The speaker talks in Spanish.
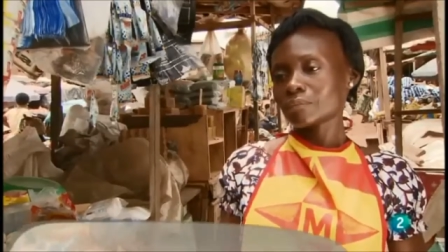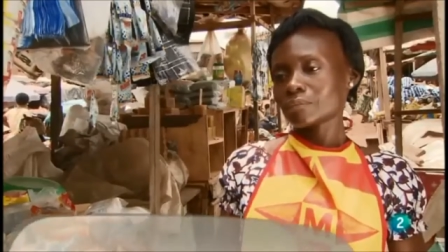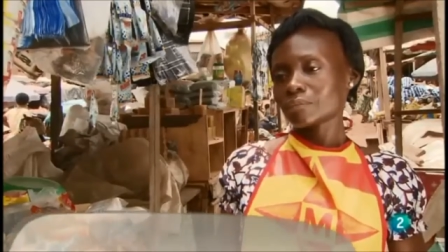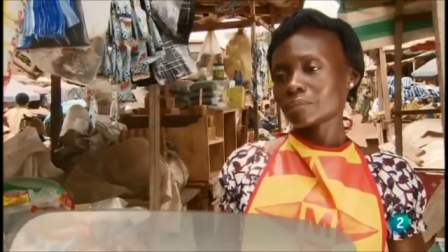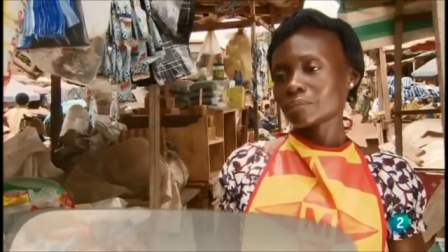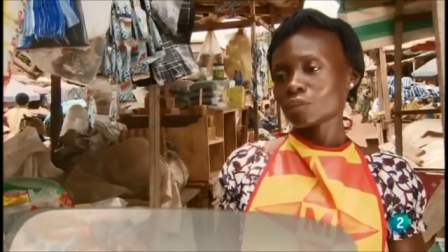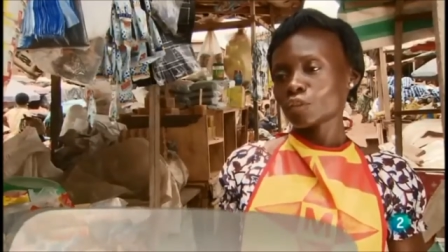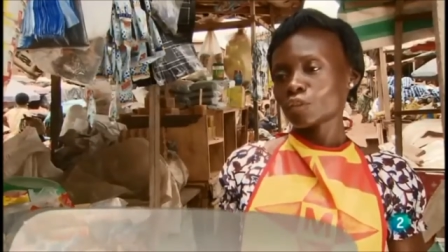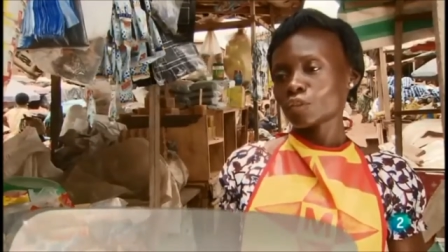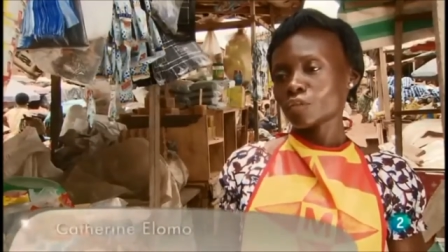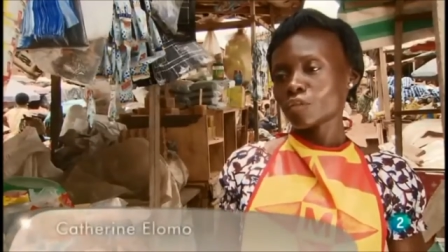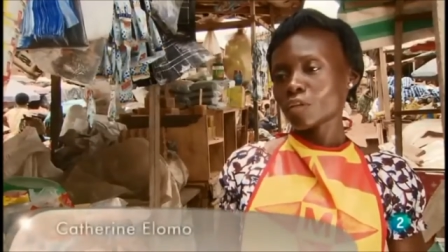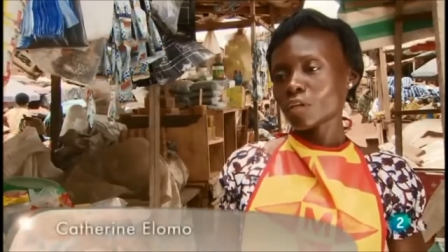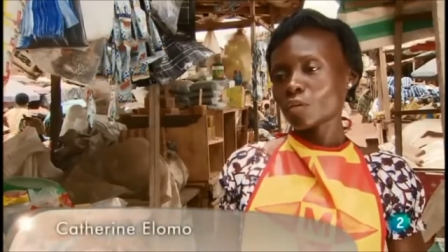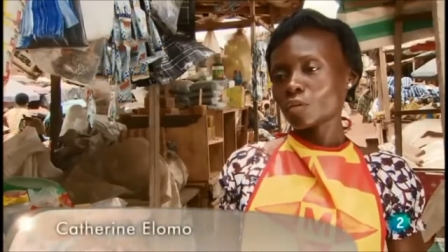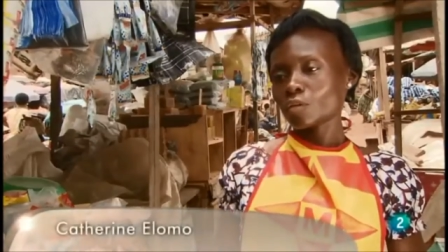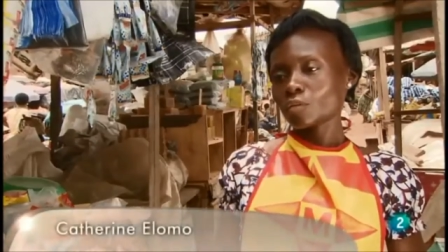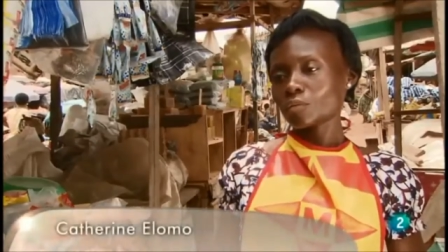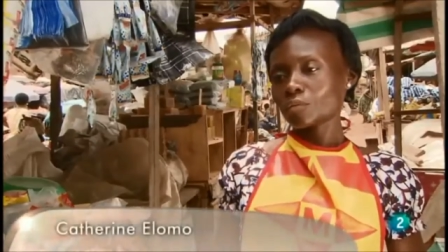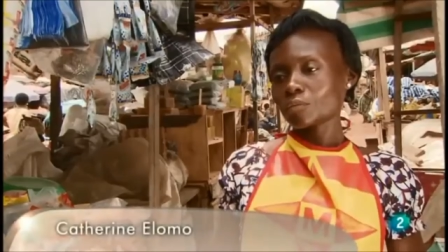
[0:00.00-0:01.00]
Mi
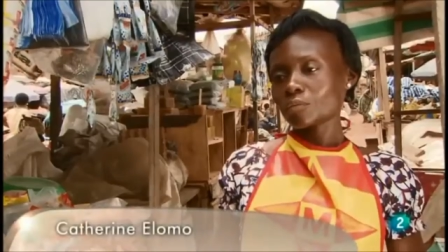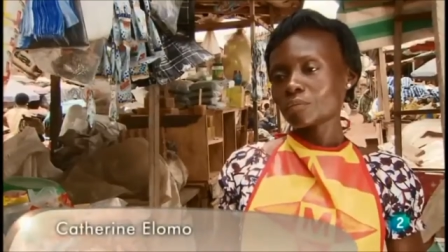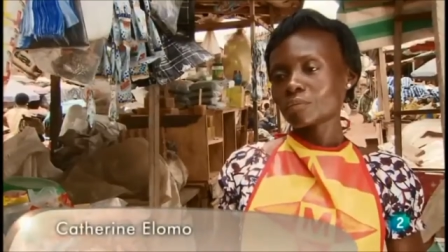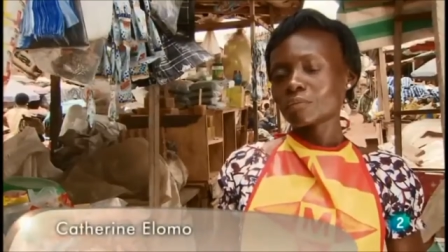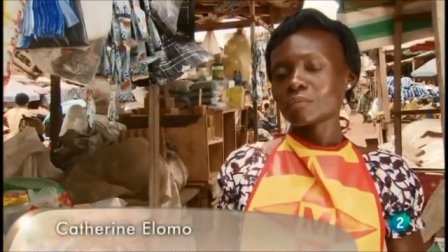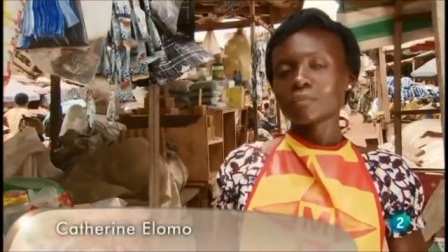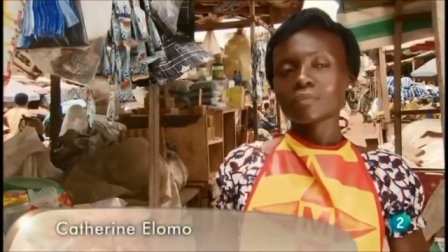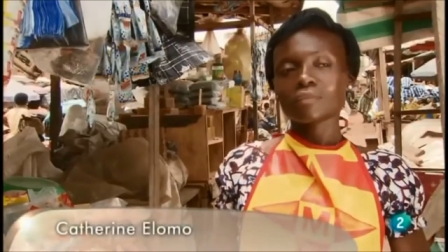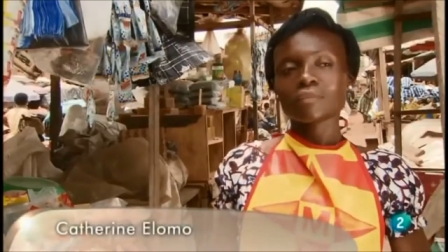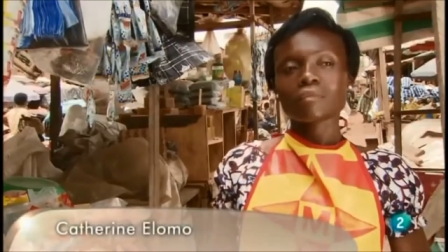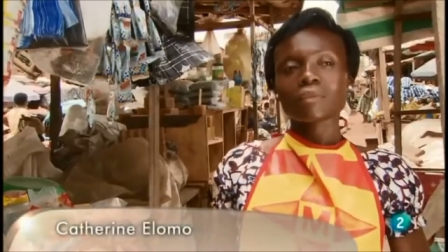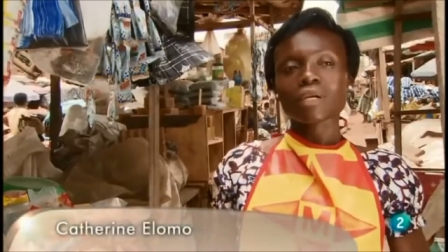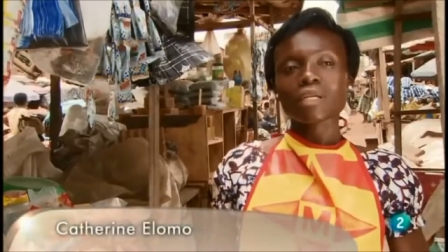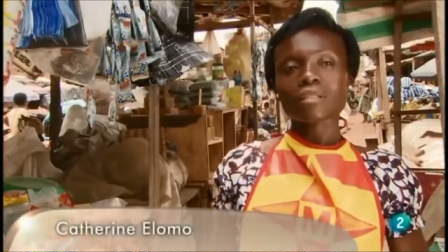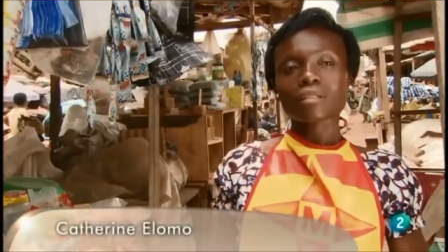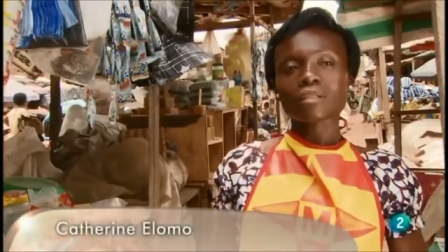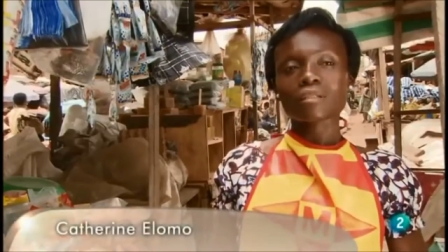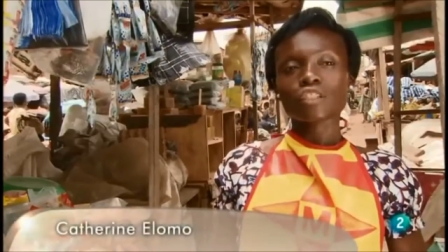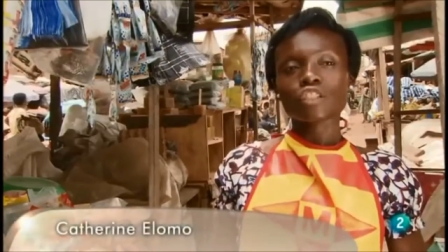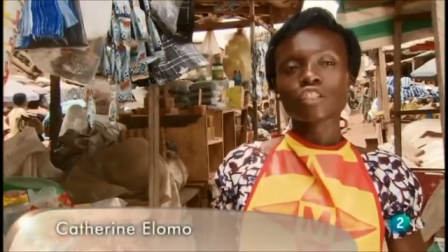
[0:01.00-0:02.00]
situación ha cambiado
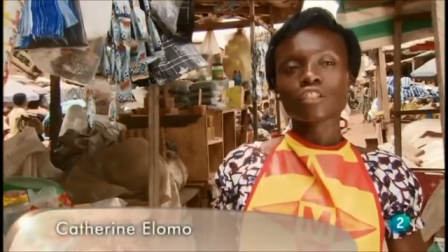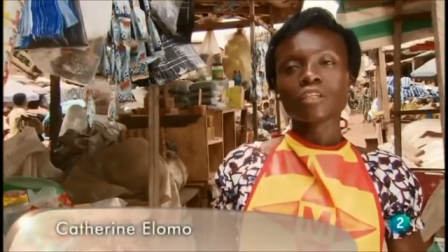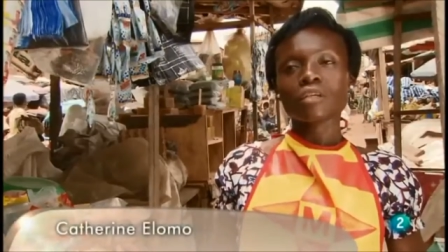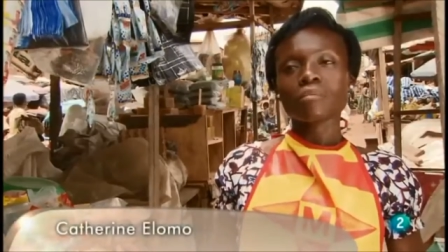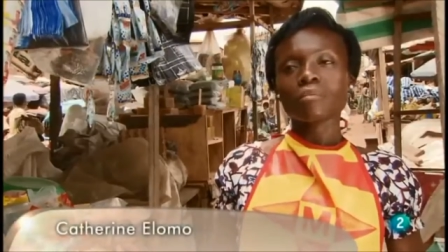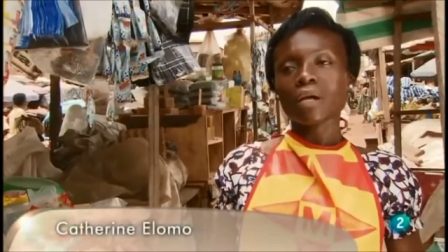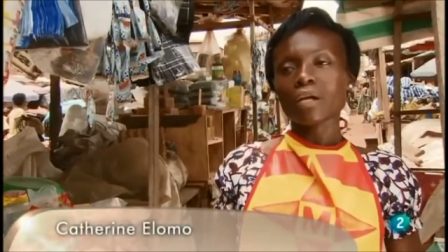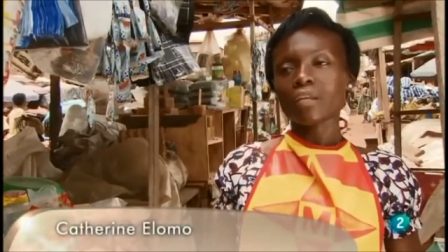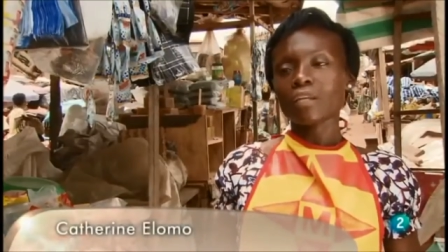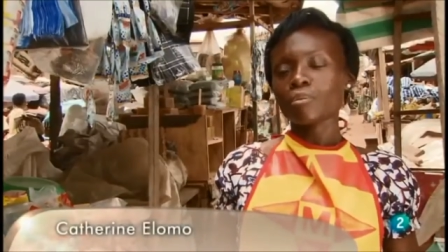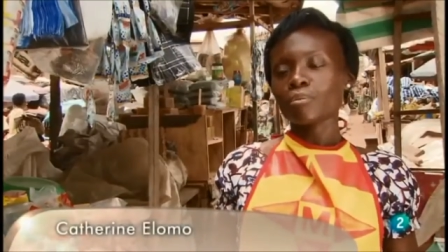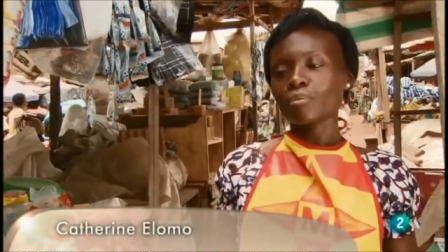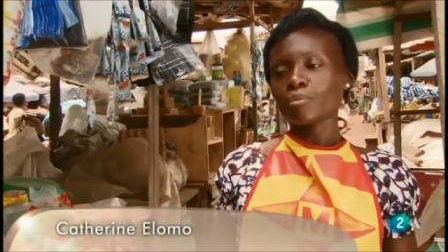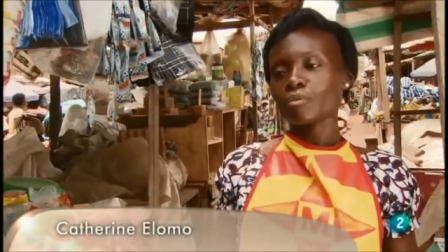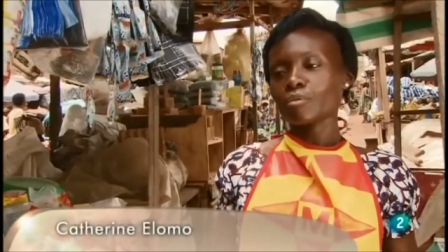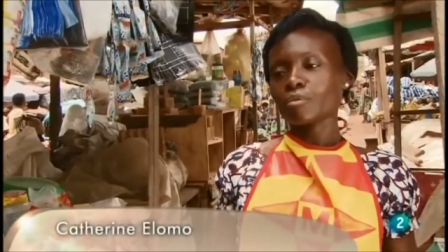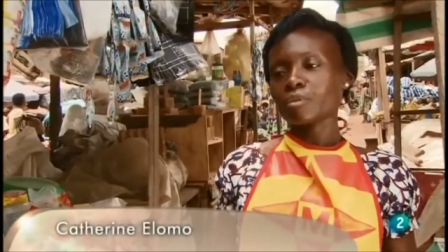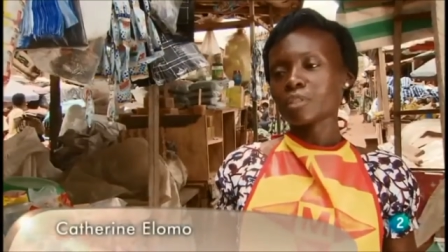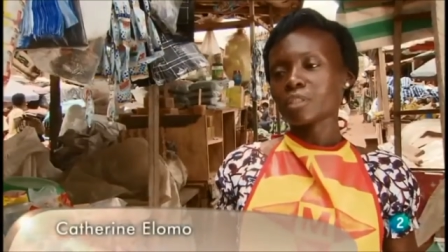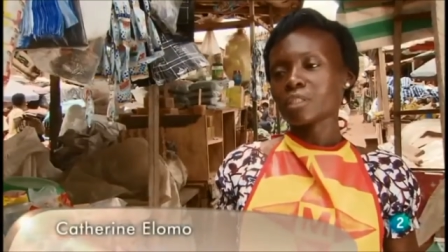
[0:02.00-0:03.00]
mucho.
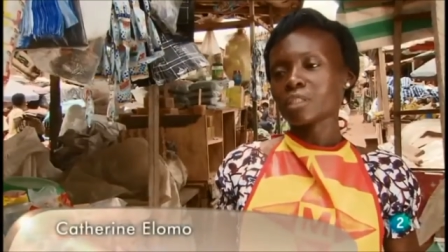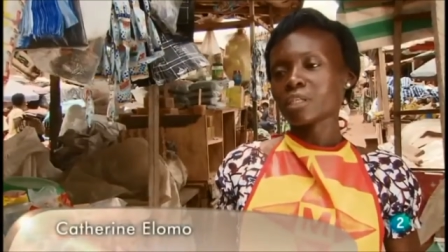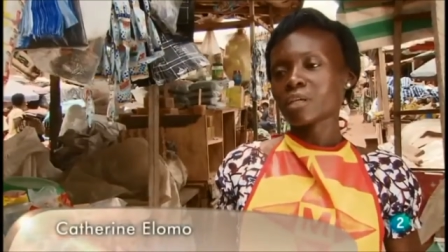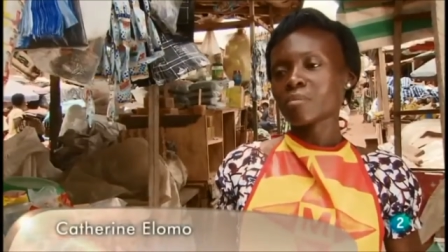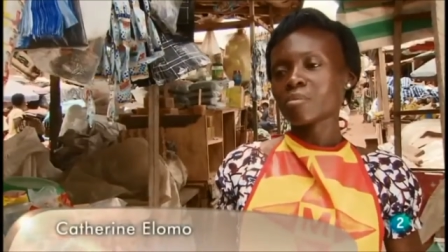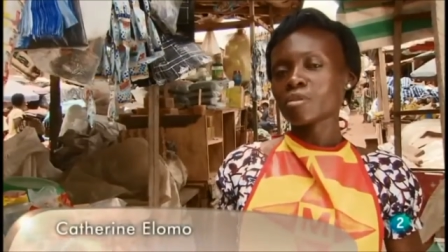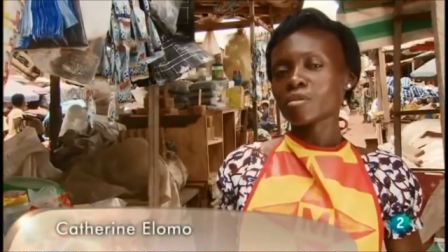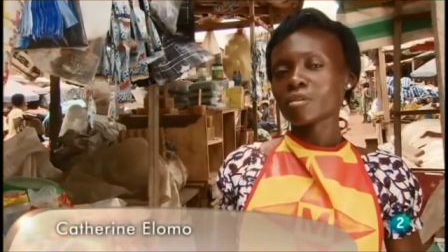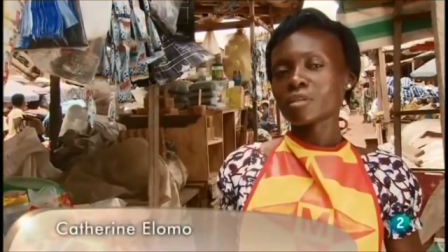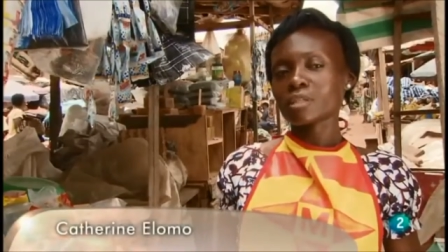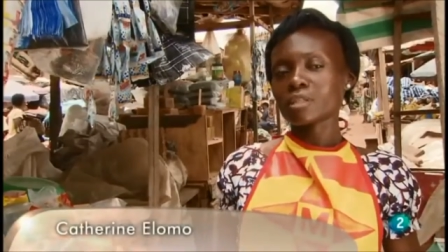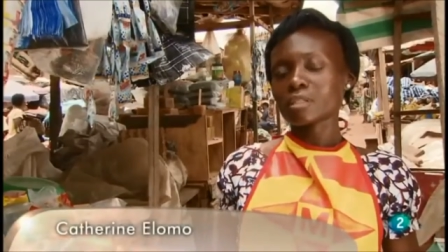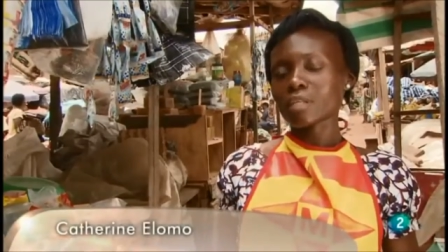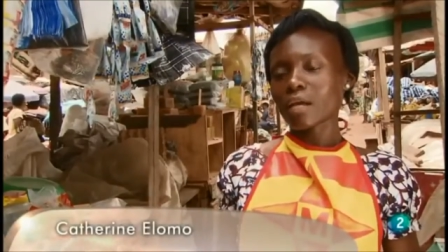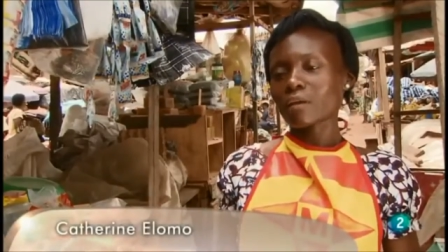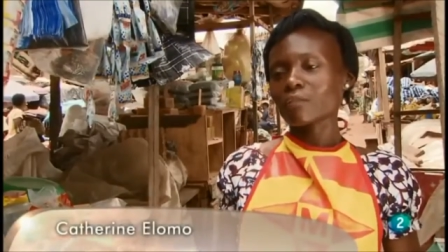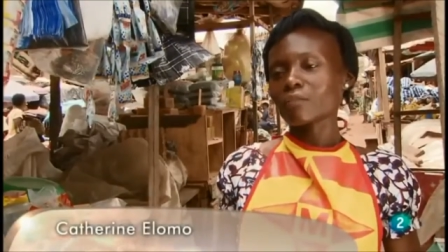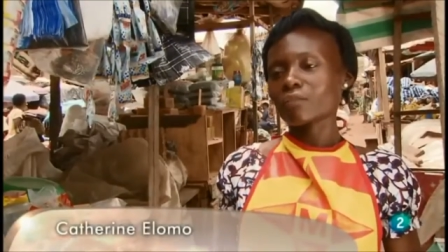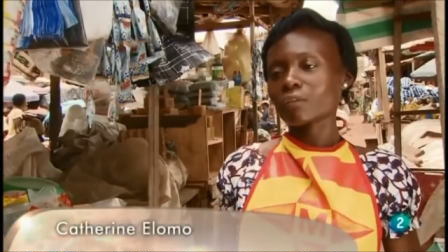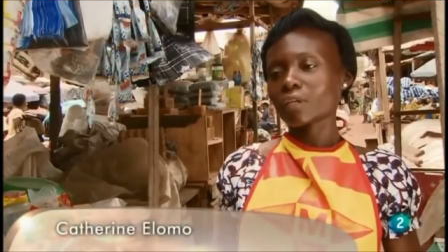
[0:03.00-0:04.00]
Ahora dependo de mí
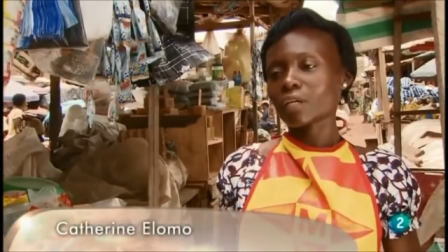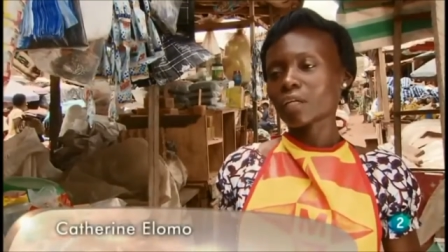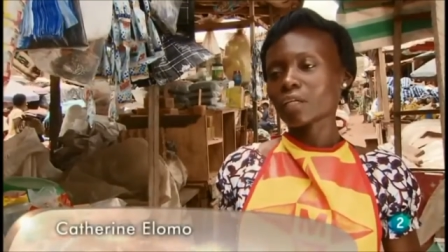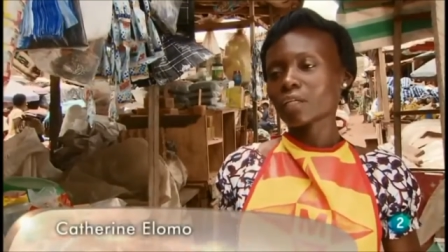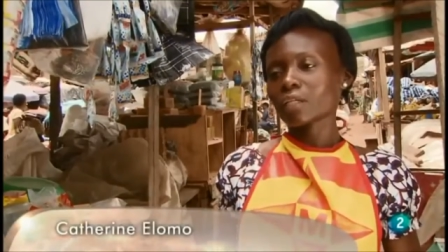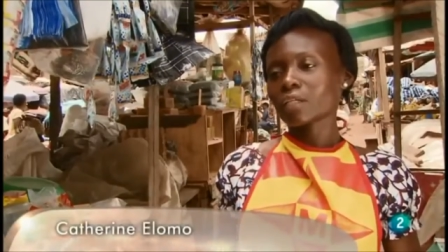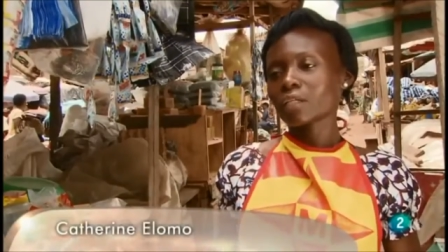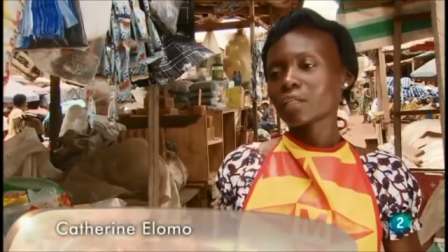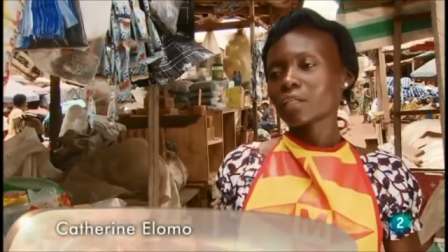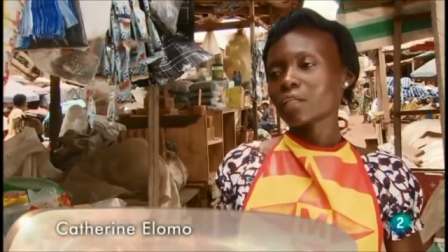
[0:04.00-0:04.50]
misma.